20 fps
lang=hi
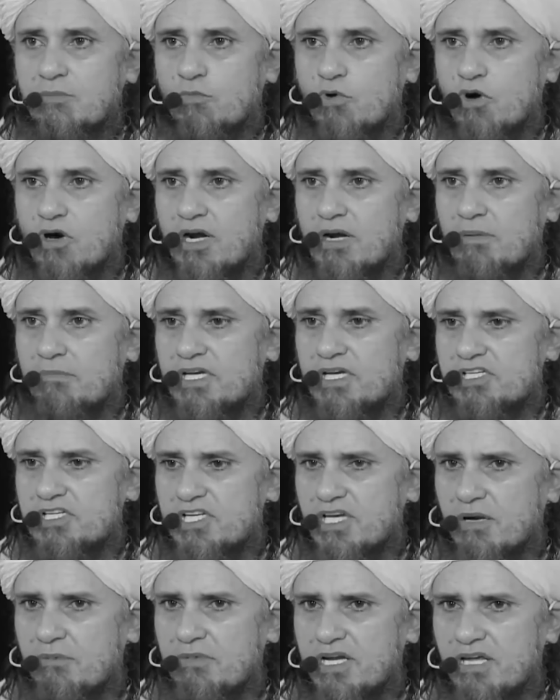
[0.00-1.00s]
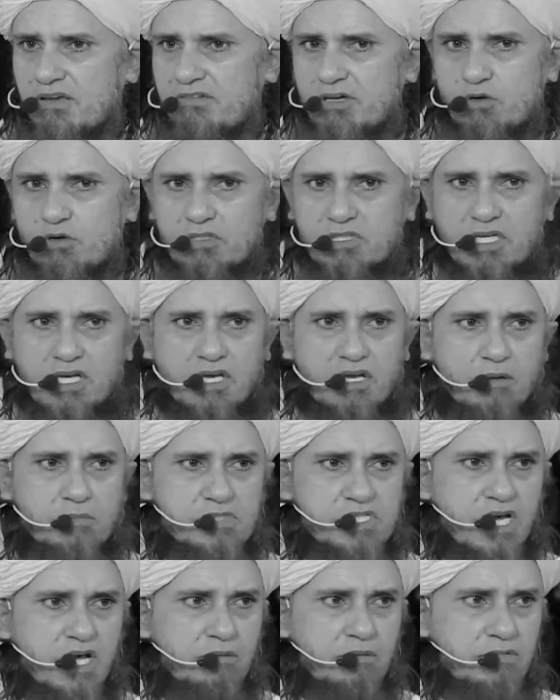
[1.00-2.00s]
मुहर्रम में शिया बने हुए होते हैं
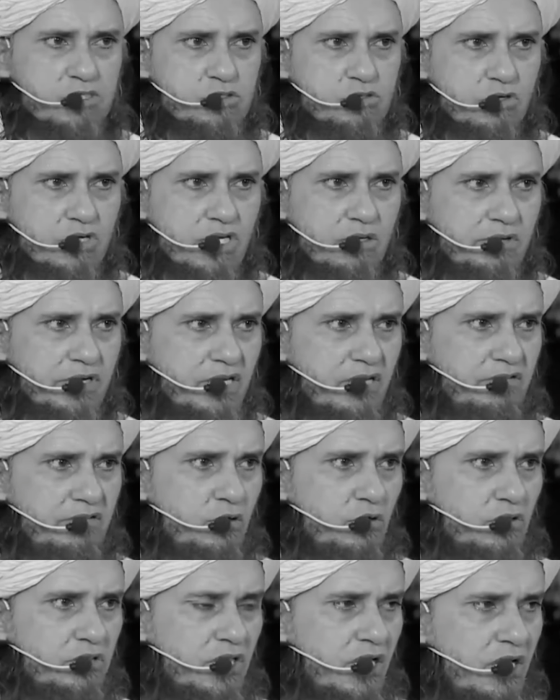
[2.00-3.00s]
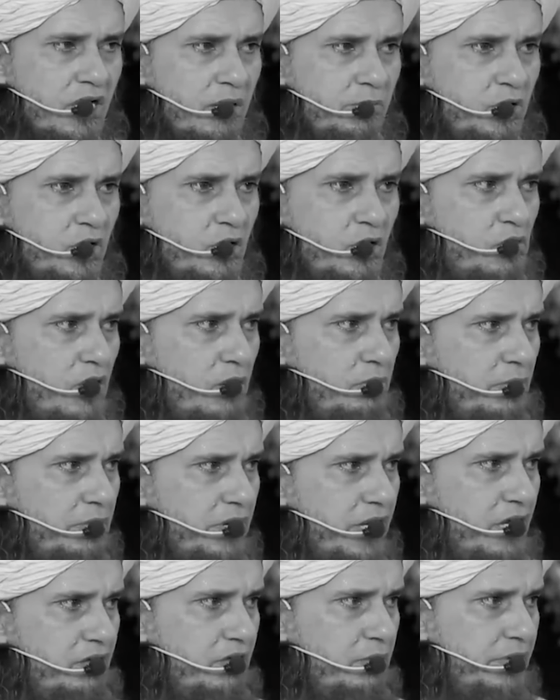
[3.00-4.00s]
रमज़ान में सुन्नी बने हुए होते हैं रबी अव्वल में
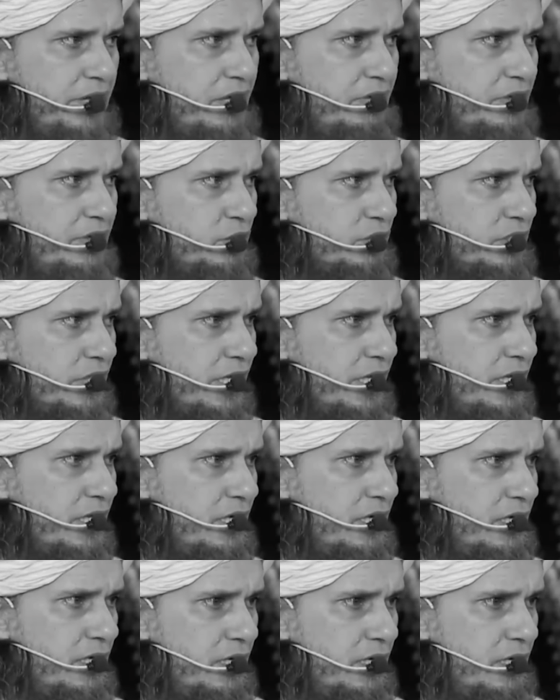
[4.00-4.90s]
बरेलवी बने हुए होते हैं